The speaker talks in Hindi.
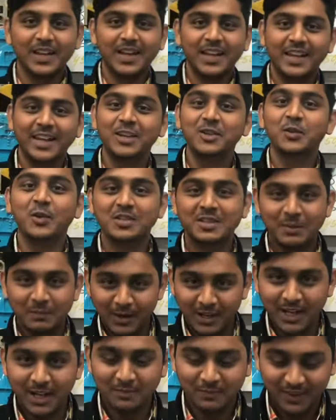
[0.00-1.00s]
ये जो एस
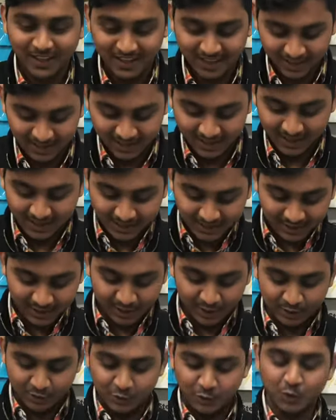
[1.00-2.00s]
आप देख रहे हैं
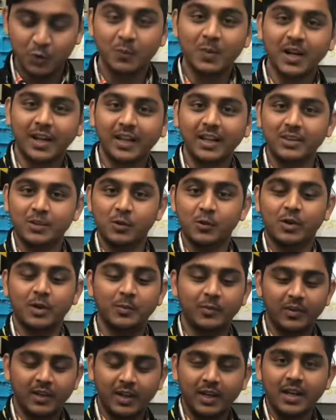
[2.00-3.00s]
ये जूटू मार्क की जो तरफ
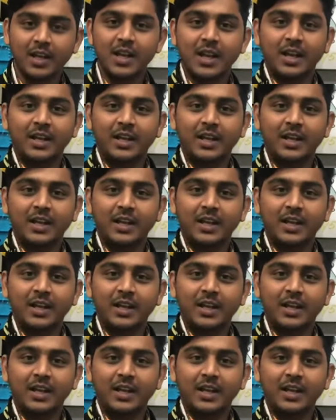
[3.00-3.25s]
से है